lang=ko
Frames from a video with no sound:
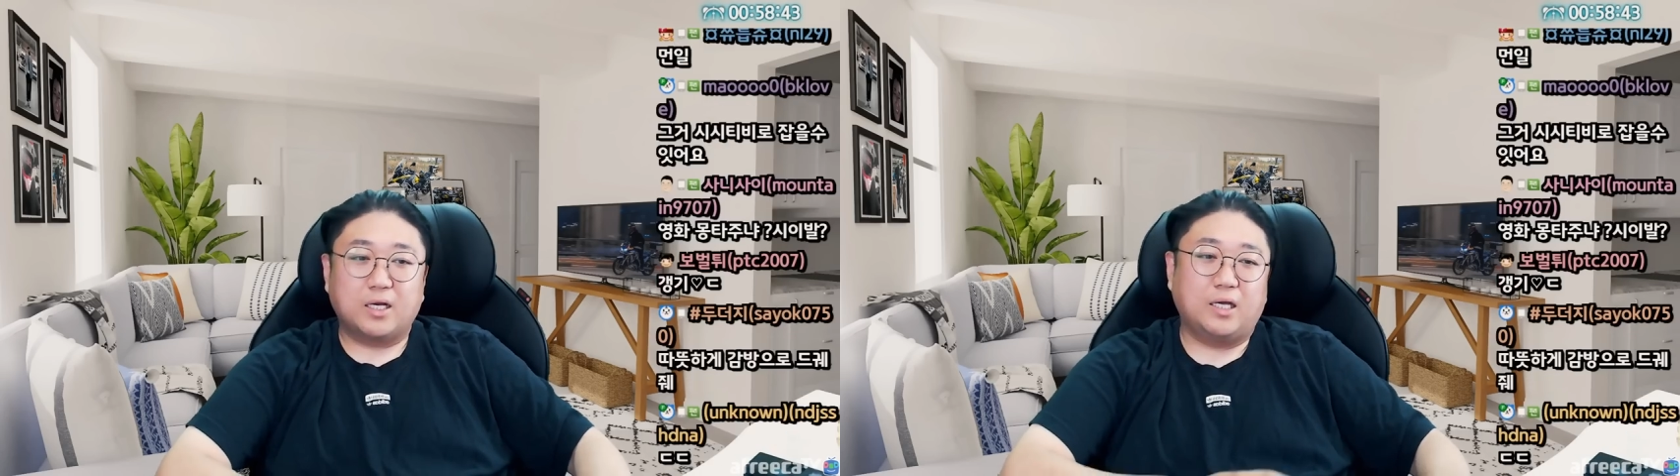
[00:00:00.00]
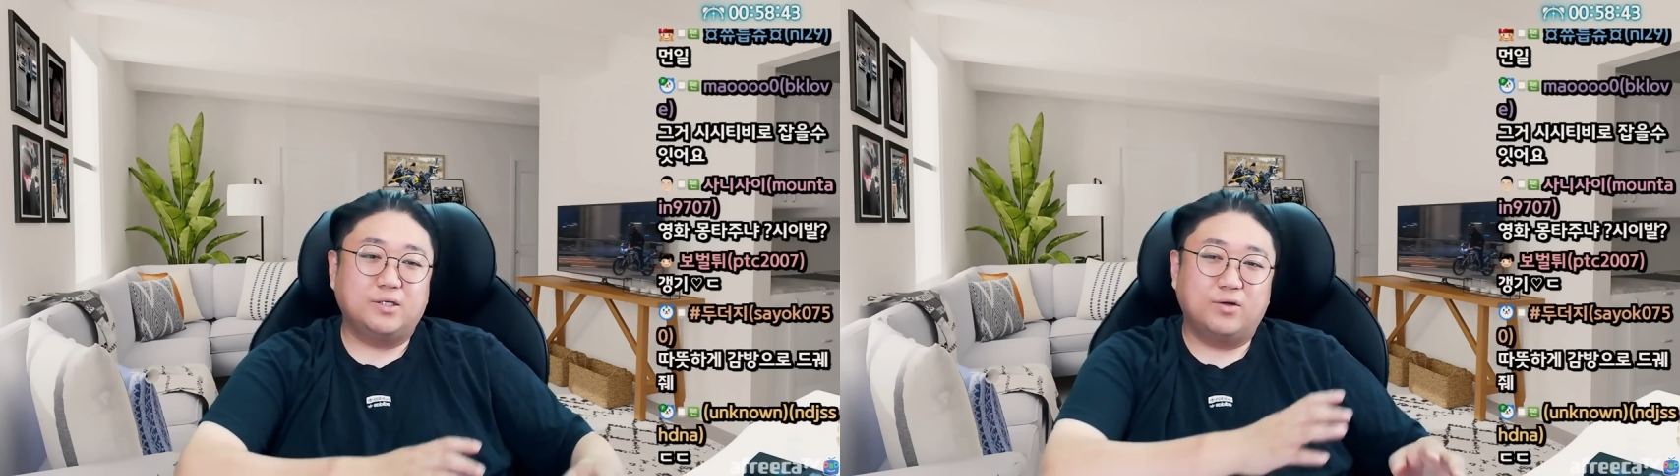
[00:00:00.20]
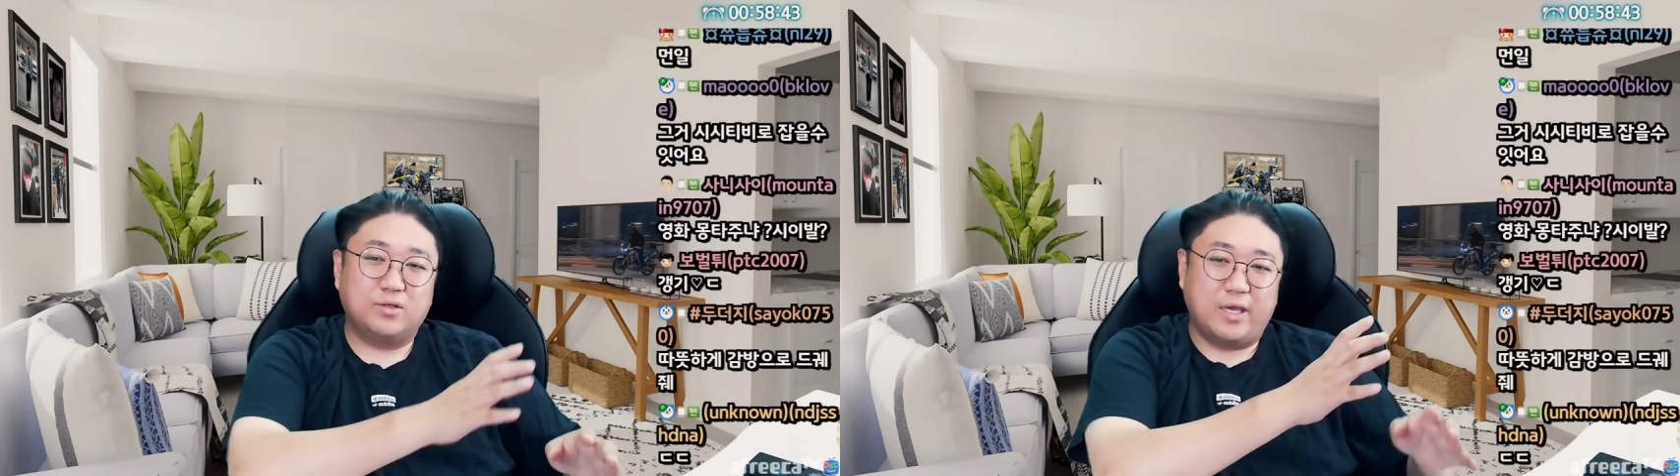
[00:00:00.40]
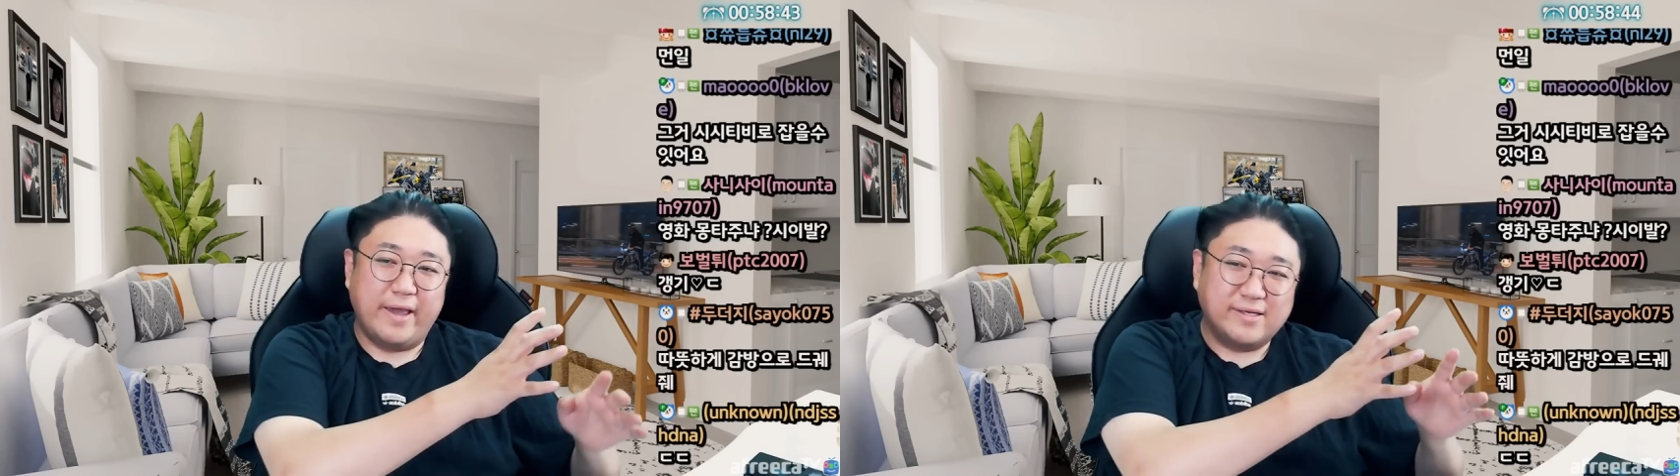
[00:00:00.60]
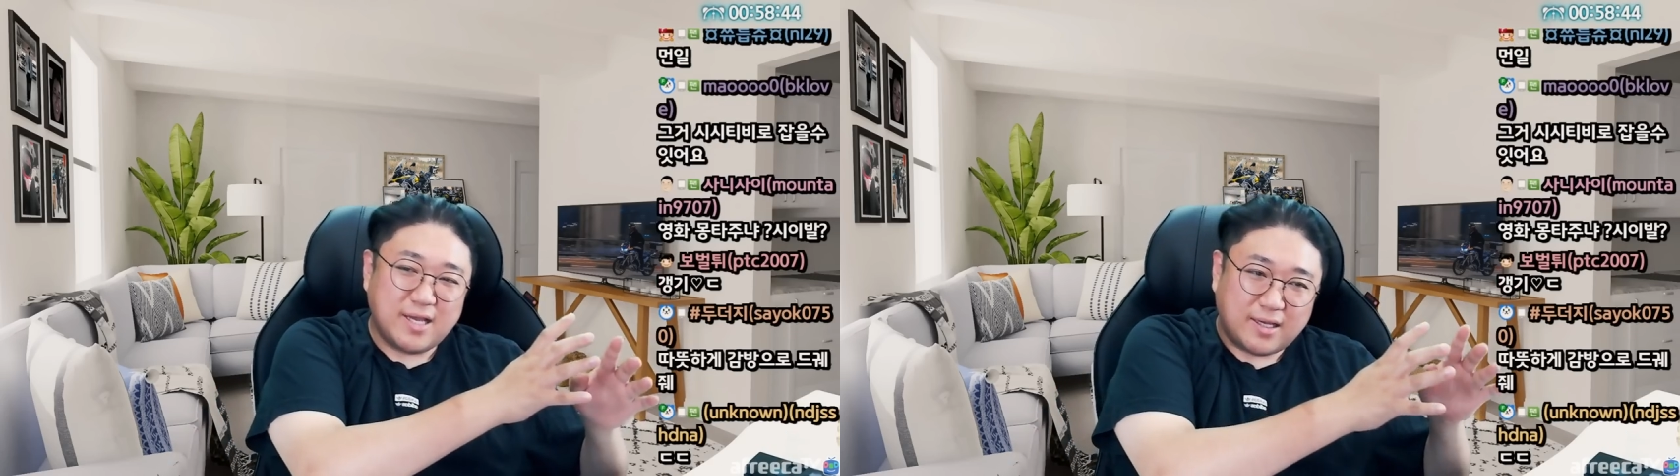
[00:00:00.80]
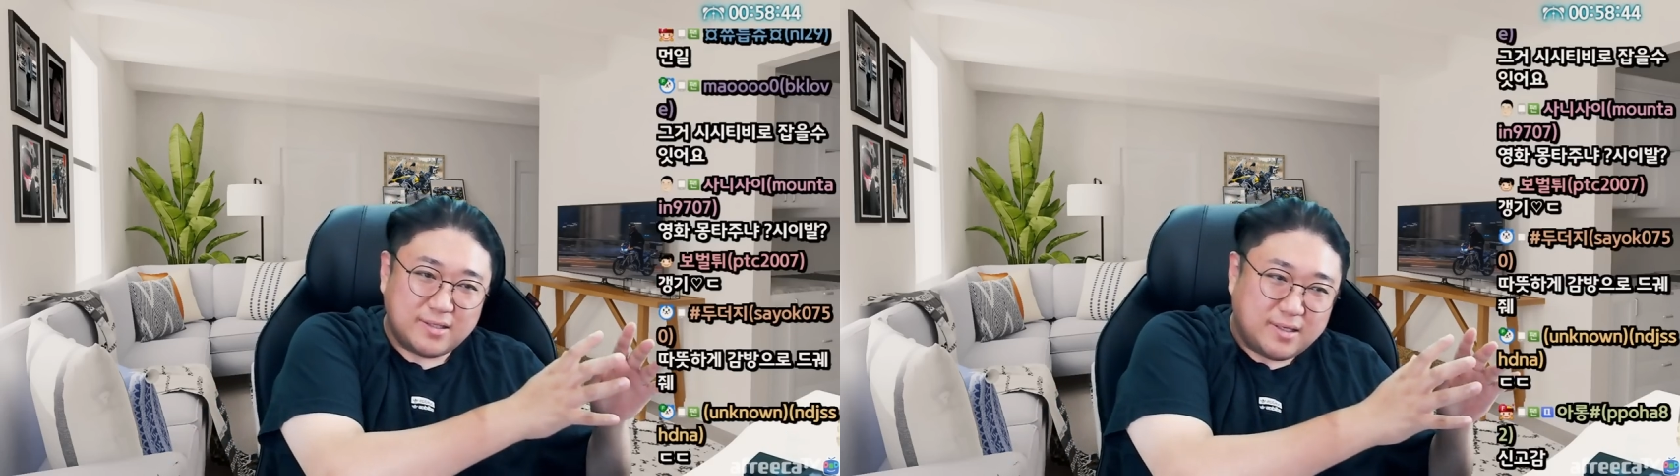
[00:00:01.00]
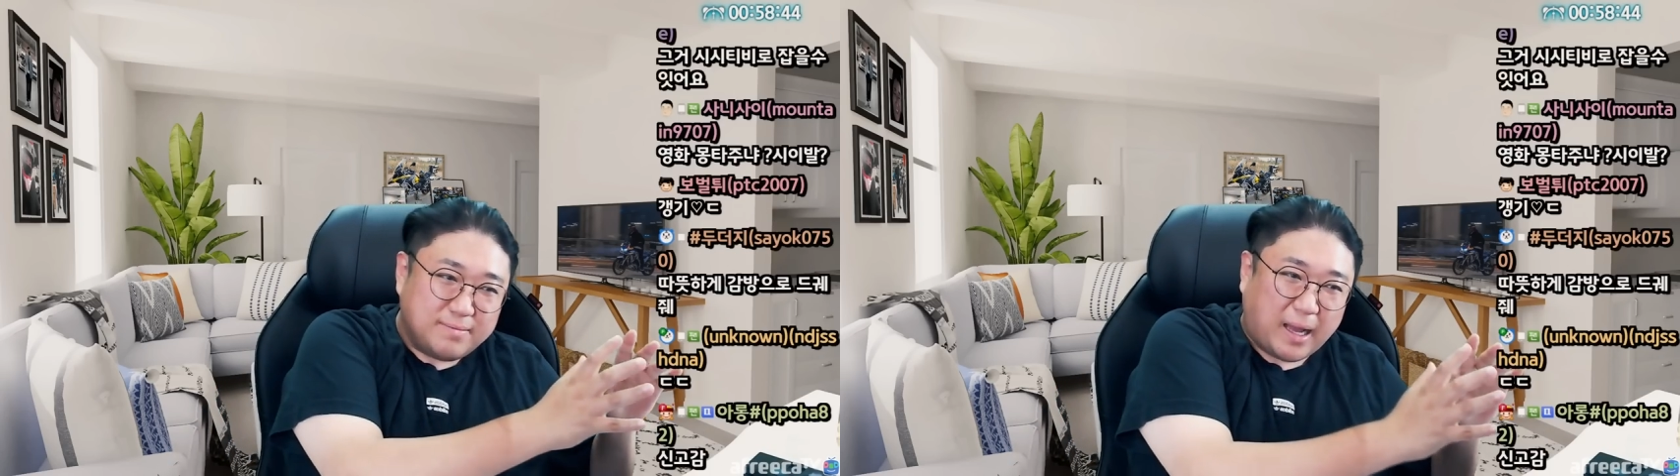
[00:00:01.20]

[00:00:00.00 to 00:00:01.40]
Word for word: 그러니까 이런 개새끼들이